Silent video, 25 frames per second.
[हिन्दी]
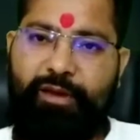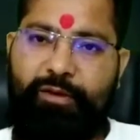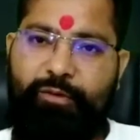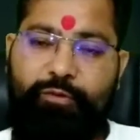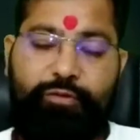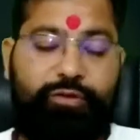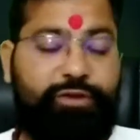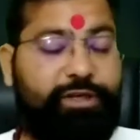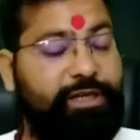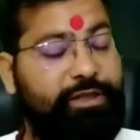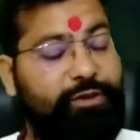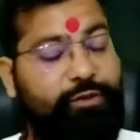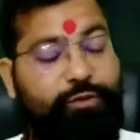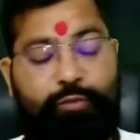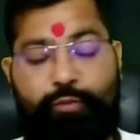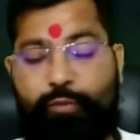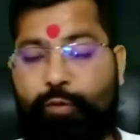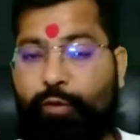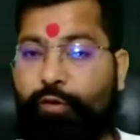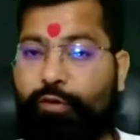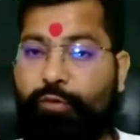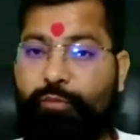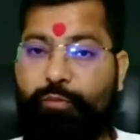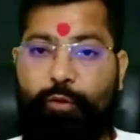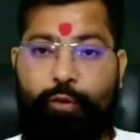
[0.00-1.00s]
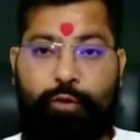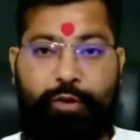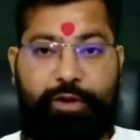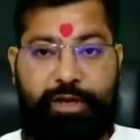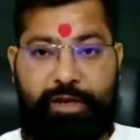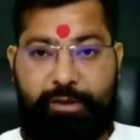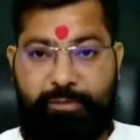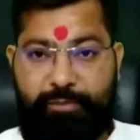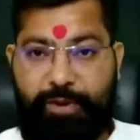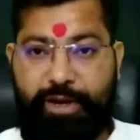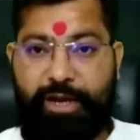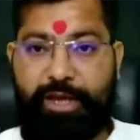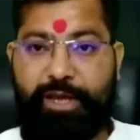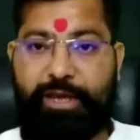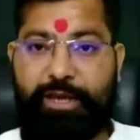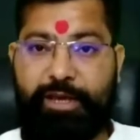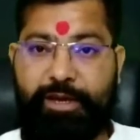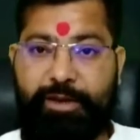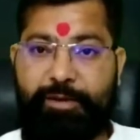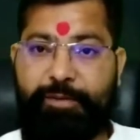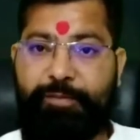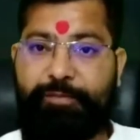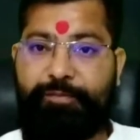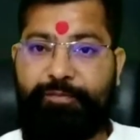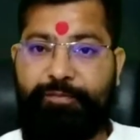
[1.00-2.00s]
उसके तो भोग भोग नहीं पड़ेंगे
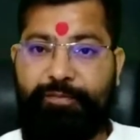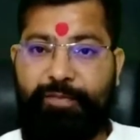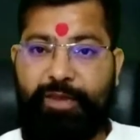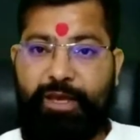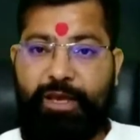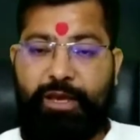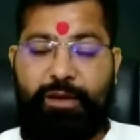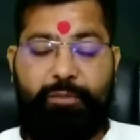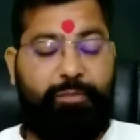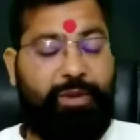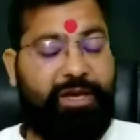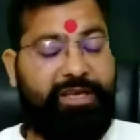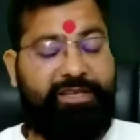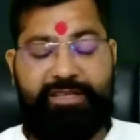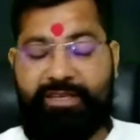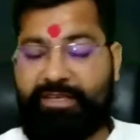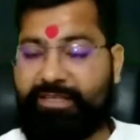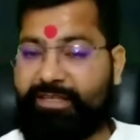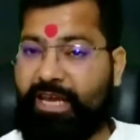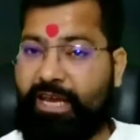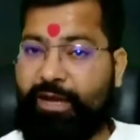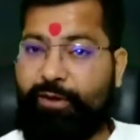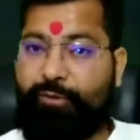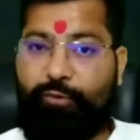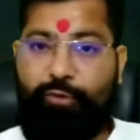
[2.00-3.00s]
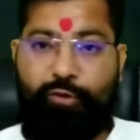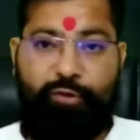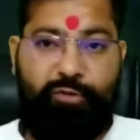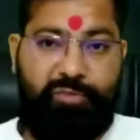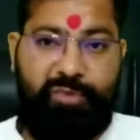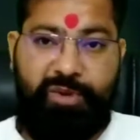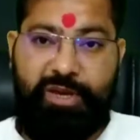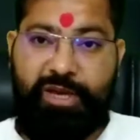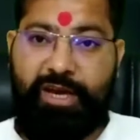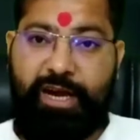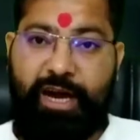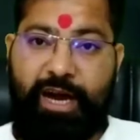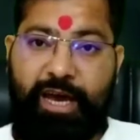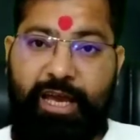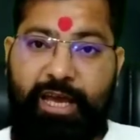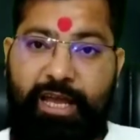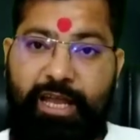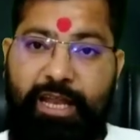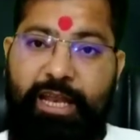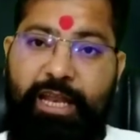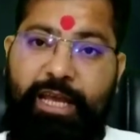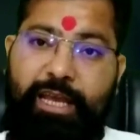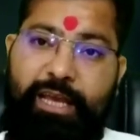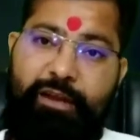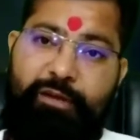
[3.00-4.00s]
पैसा चाहे कोई भी खाए
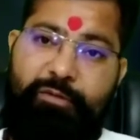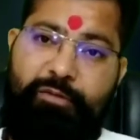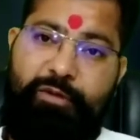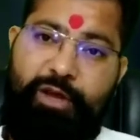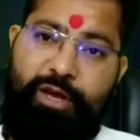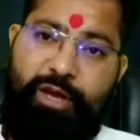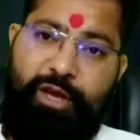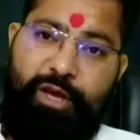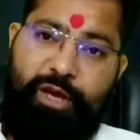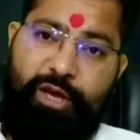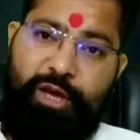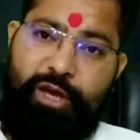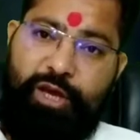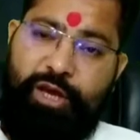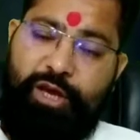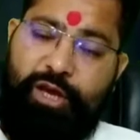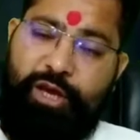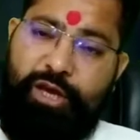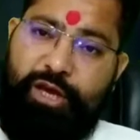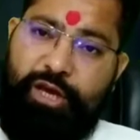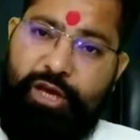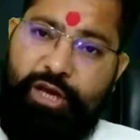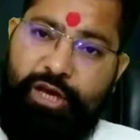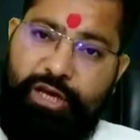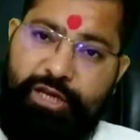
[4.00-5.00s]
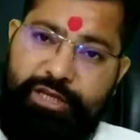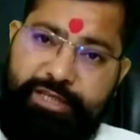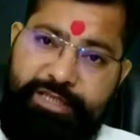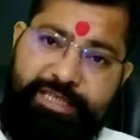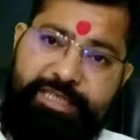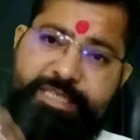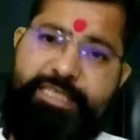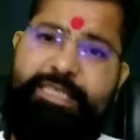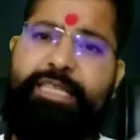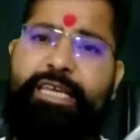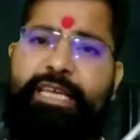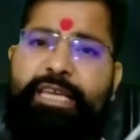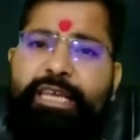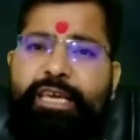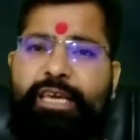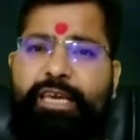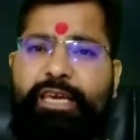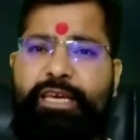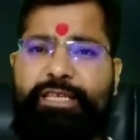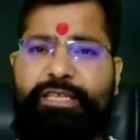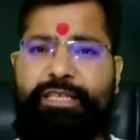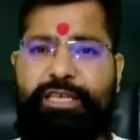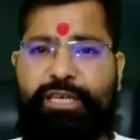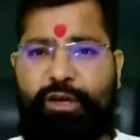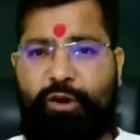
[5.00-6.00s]
लेकिन जिस
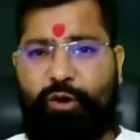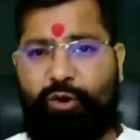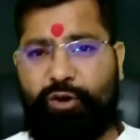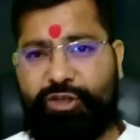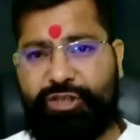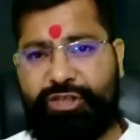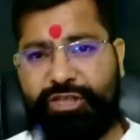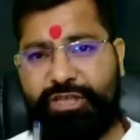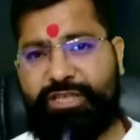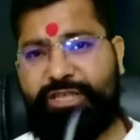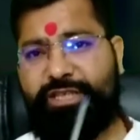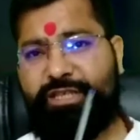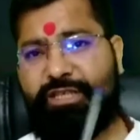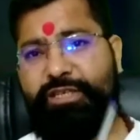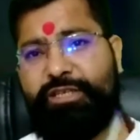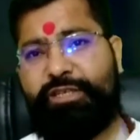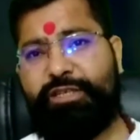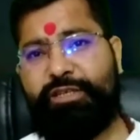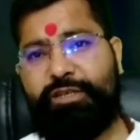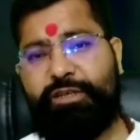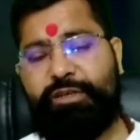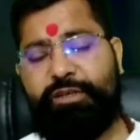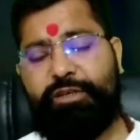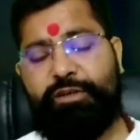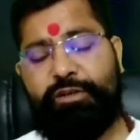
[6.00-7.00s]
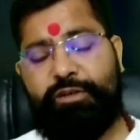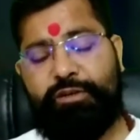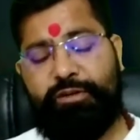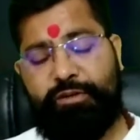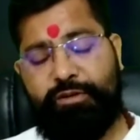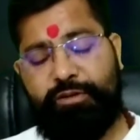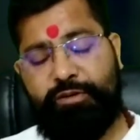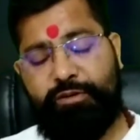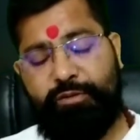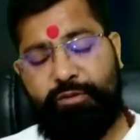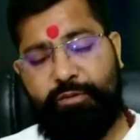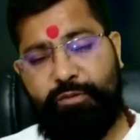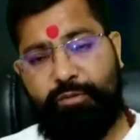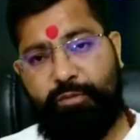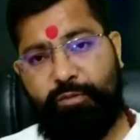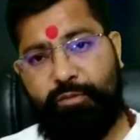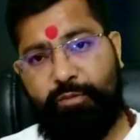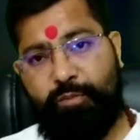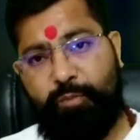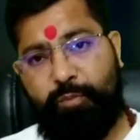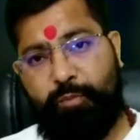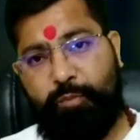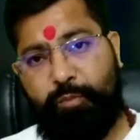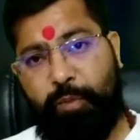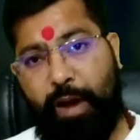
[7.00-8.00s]
तरीके से और जिस
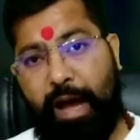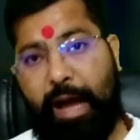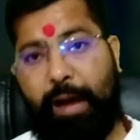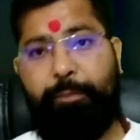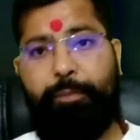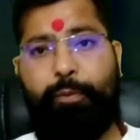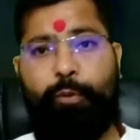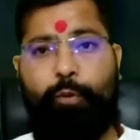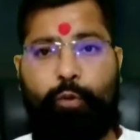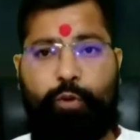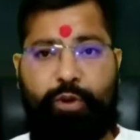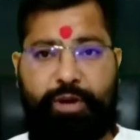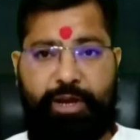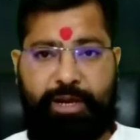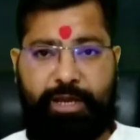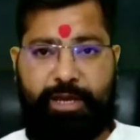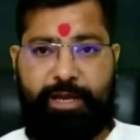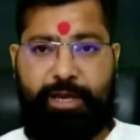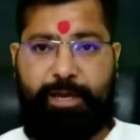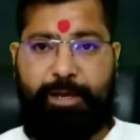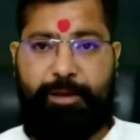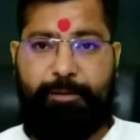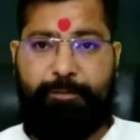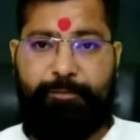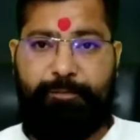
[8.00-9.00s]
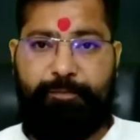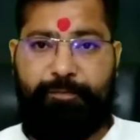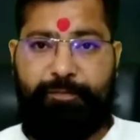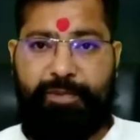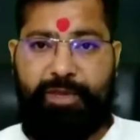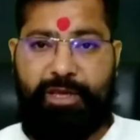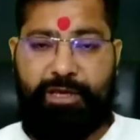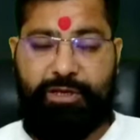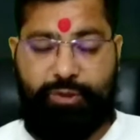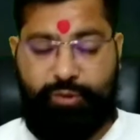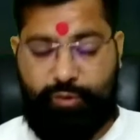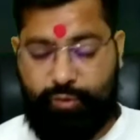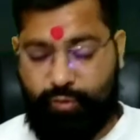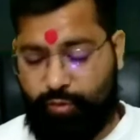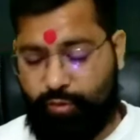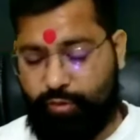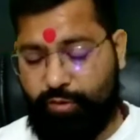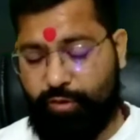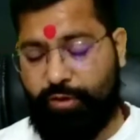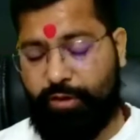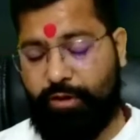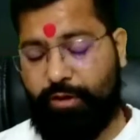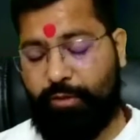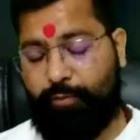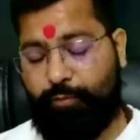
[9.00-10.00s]
पाप को करके या सुख
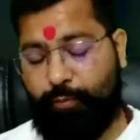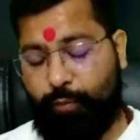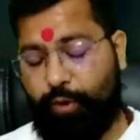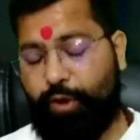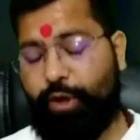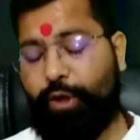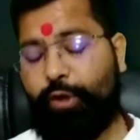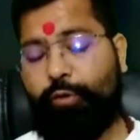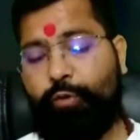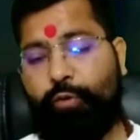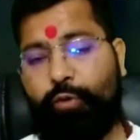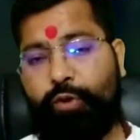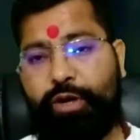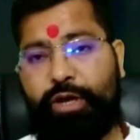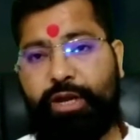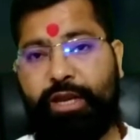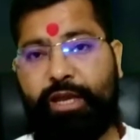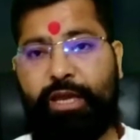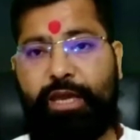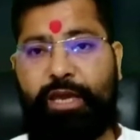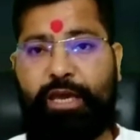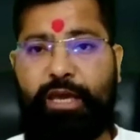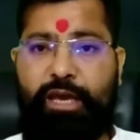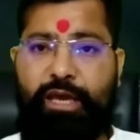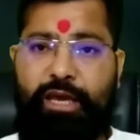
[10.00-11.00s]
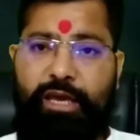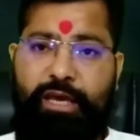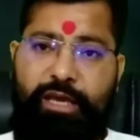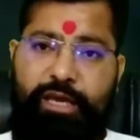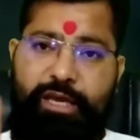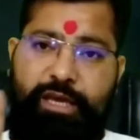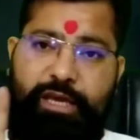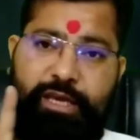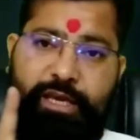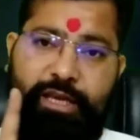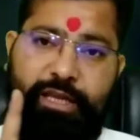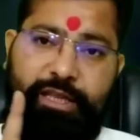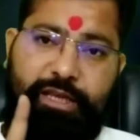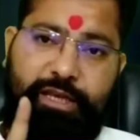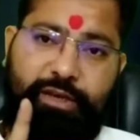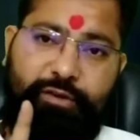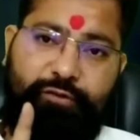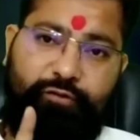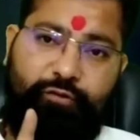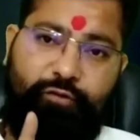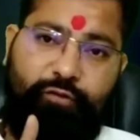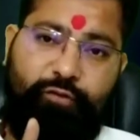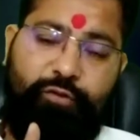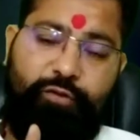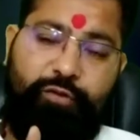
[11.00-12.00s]
पुण्य को करके यदि
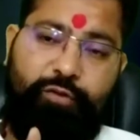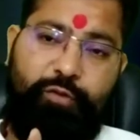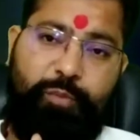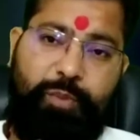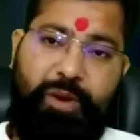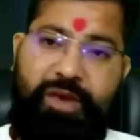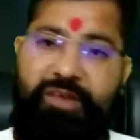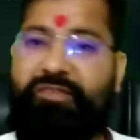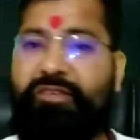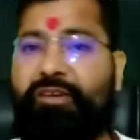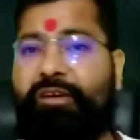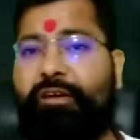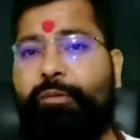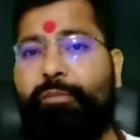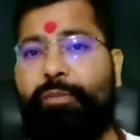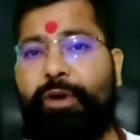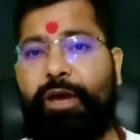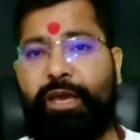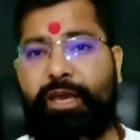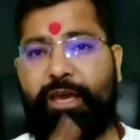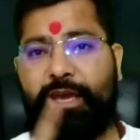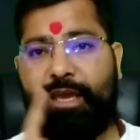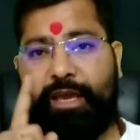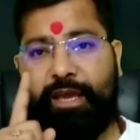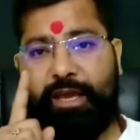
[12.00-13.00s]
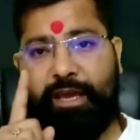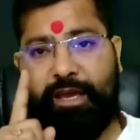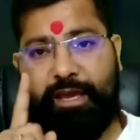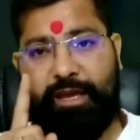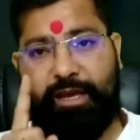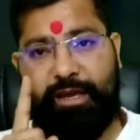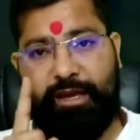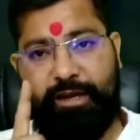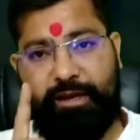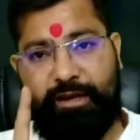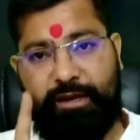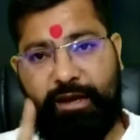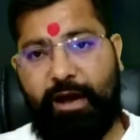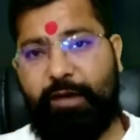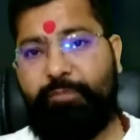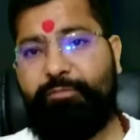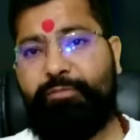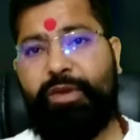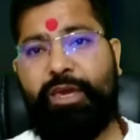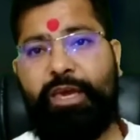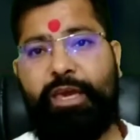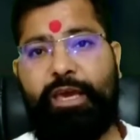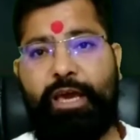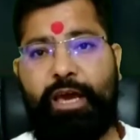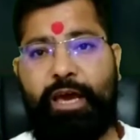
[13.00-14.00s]
जो पैसे कमाए हैं काम
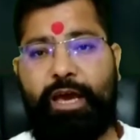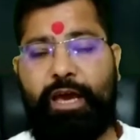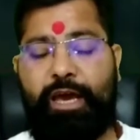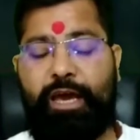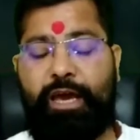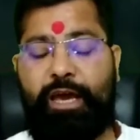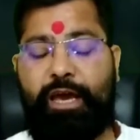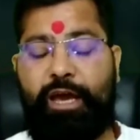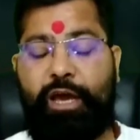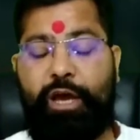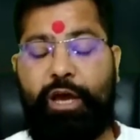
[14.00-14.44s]
किया है